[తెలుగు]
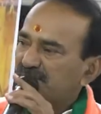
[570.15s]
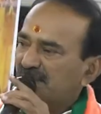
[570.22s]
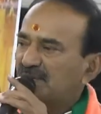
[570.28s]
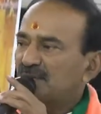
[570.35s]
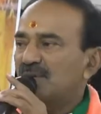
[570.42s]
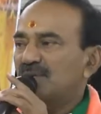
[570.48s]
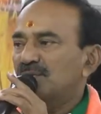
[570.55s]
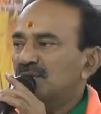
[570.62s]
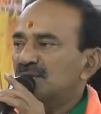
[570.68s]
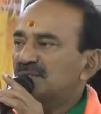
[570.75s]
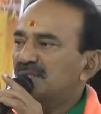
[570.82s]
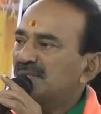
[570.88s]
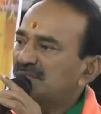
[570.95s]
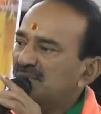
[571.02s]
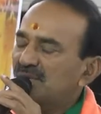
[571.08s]
పెద్దలకు కూడా
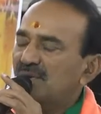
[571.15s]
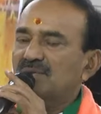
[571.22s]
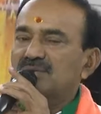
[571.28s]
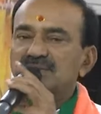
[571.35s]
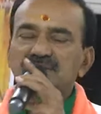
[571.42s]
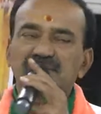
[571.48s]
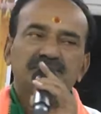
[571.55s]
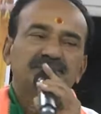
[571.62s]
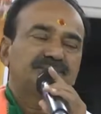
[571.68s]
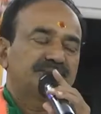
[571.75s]
వస్తుంది చిన్నలకు వస్తుంది